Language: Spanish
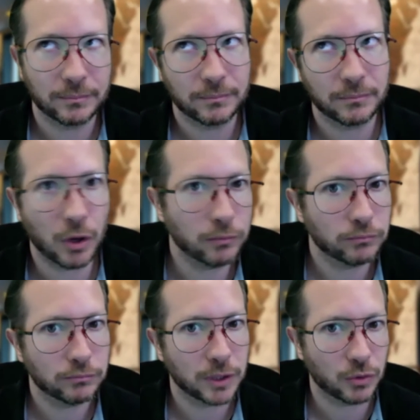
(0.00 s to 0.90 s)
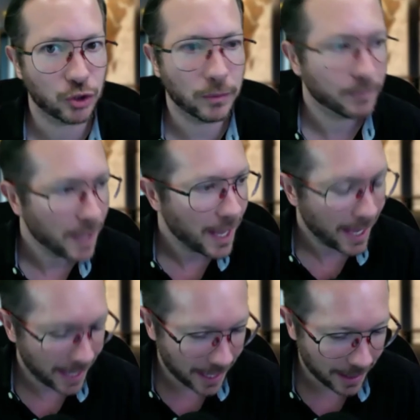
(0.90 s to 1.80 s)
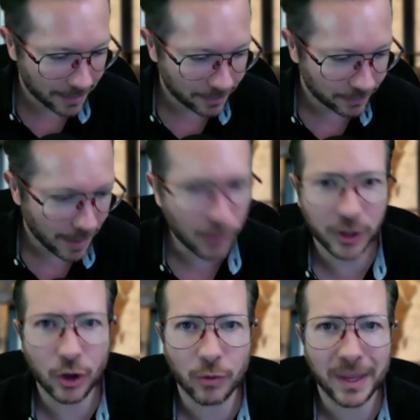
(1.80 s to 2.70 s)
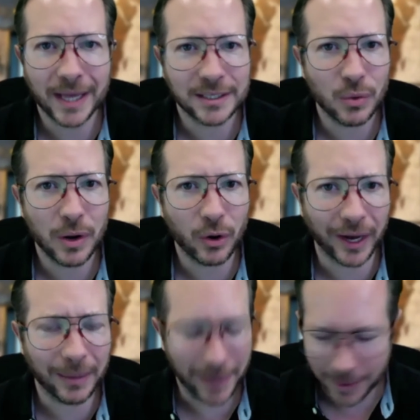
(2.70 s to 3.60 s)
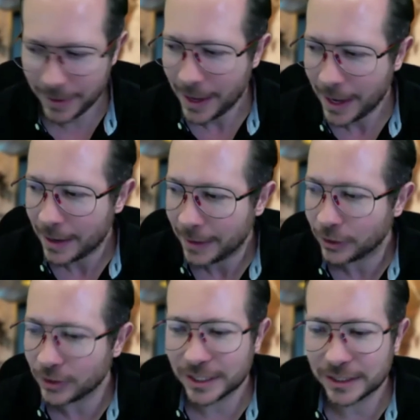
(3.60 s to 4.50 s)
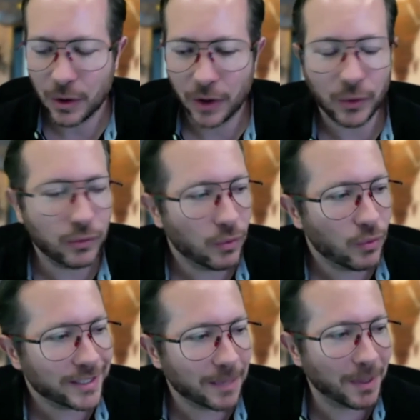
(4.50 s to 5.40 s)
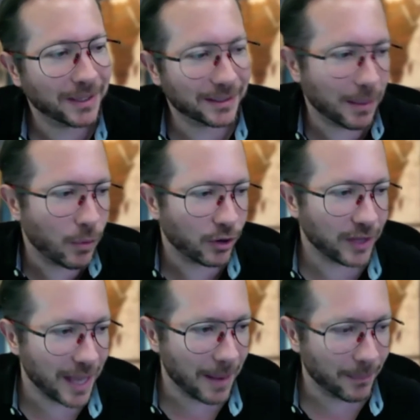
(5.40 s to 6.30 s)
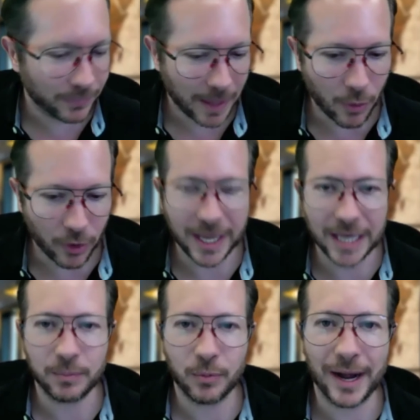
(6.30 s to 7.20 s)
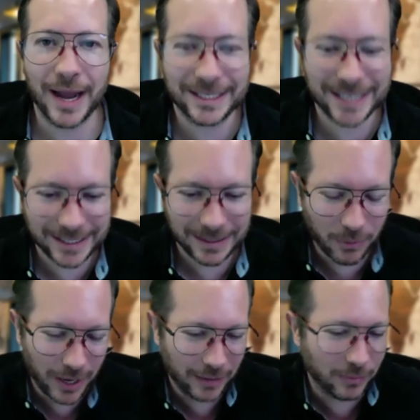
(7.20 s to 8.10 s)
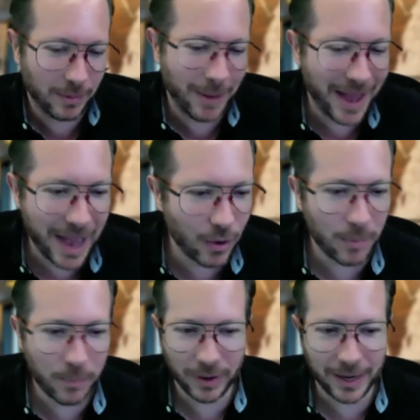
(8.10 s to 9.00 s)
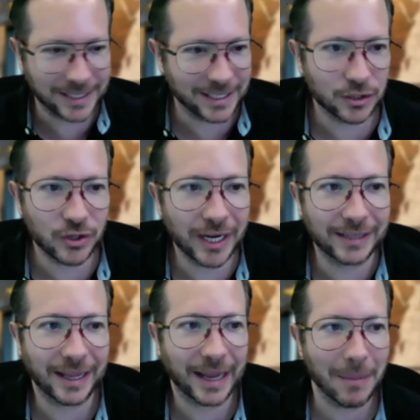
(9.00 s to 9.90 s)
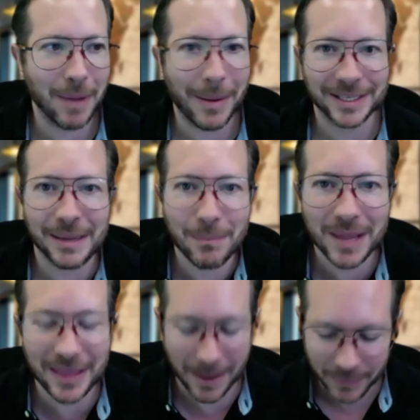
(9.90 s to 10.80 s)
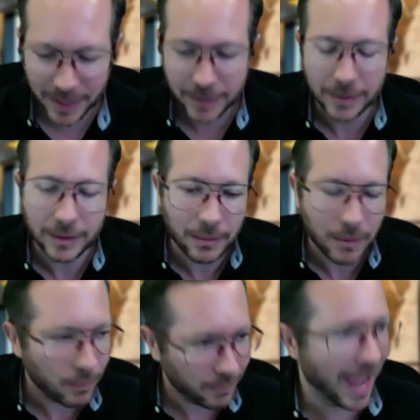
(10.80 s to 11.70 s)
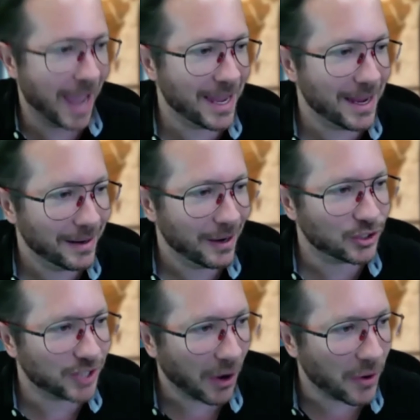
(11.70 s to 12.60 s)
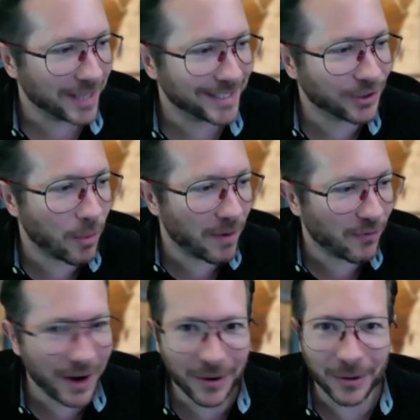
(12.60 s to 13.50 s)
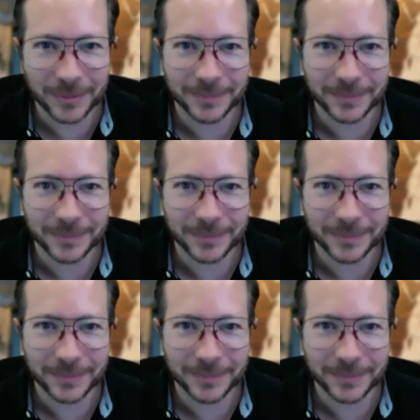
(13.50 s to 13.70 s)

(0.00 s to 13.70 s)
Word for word: No, según yo. Eh, me ha mordido hormigas y duele horrible. Entonces, cuando una serpiente te mordía, te morías por, el veneno y por la sensación de que te quemabas en vida. De ahí los dragones escupe fuego.